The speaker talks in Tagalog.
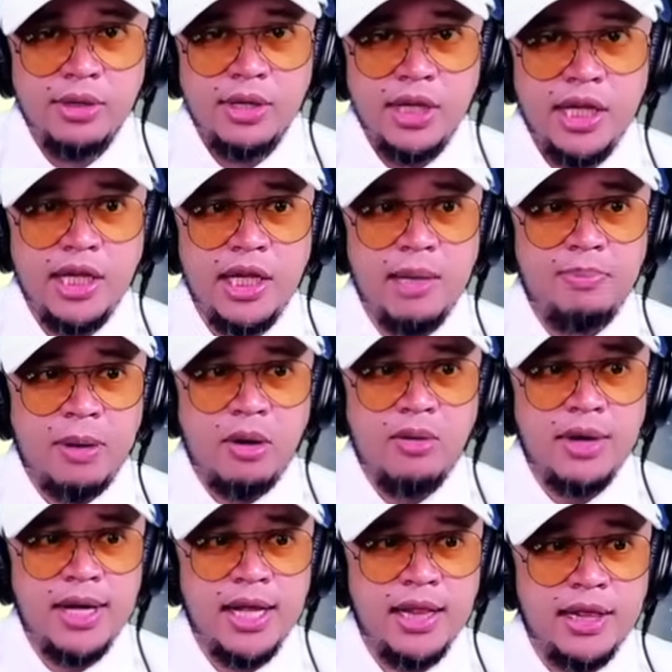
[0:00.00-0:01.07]
Hindi pa ho
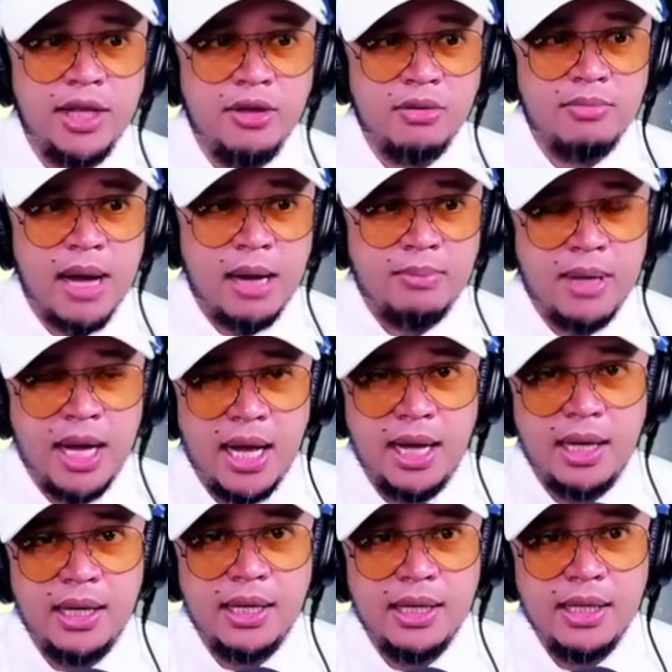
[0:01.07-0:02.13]
guilty yung
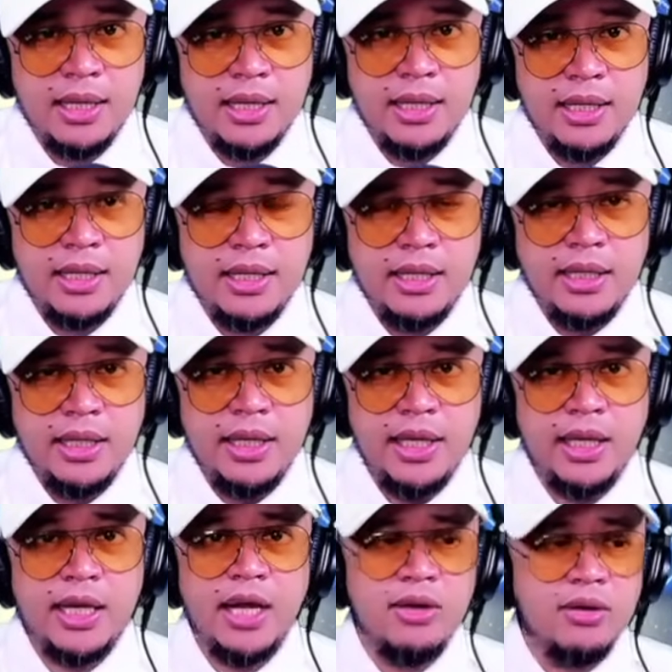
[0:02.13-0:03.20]
mama
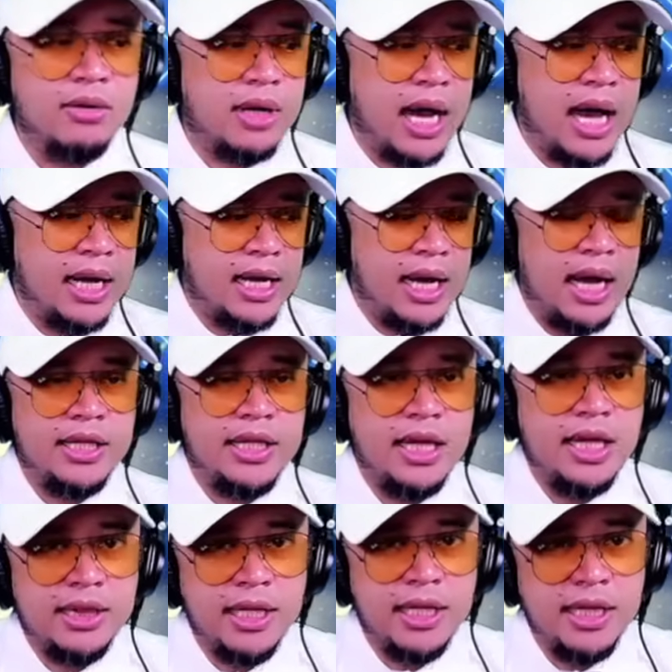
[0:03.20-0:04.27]
eh kayo kagad,
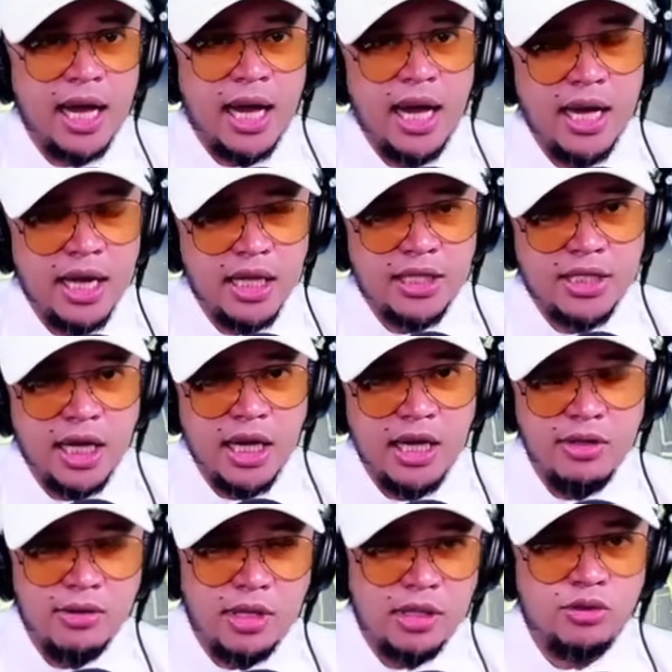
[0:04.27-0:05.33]
guilty na kagad sa
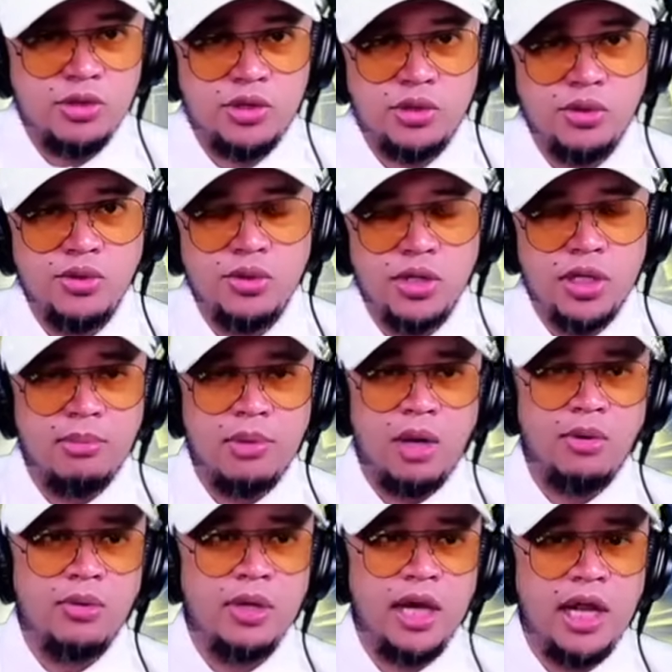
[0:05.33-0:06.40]
inyo at gusto nyo nang
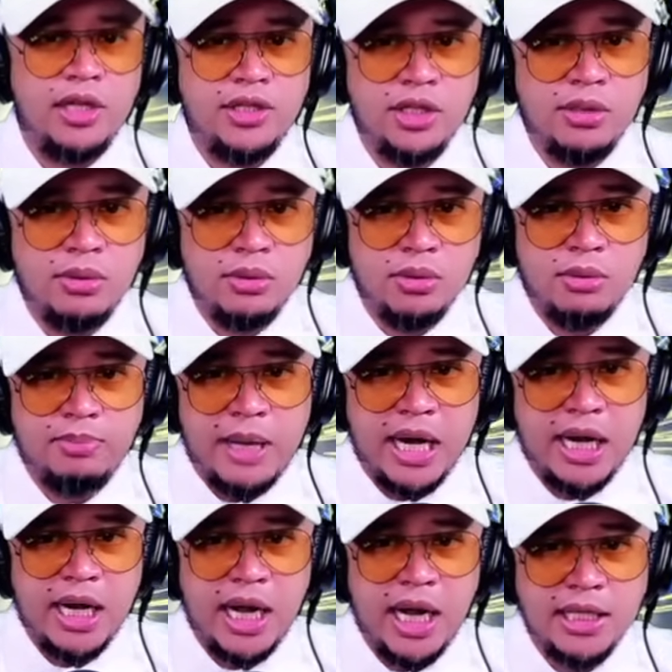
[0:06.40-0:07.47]
mahuli, siguro
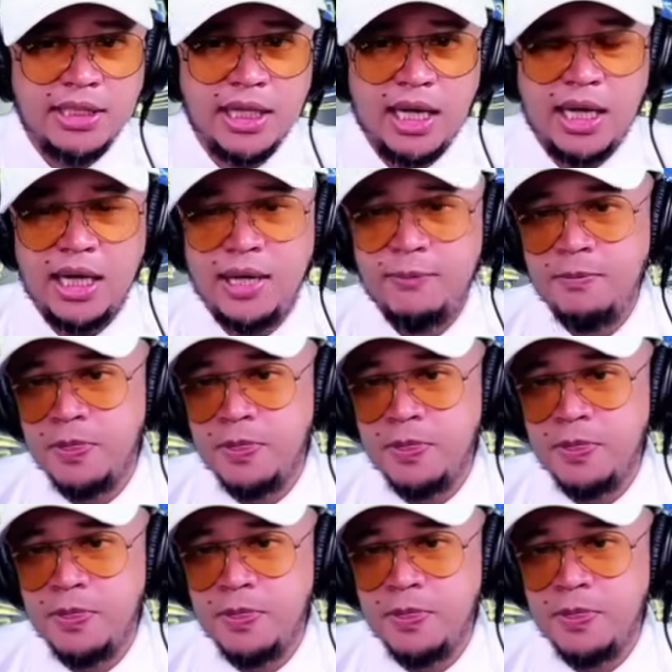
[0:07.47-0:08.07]
para nga sa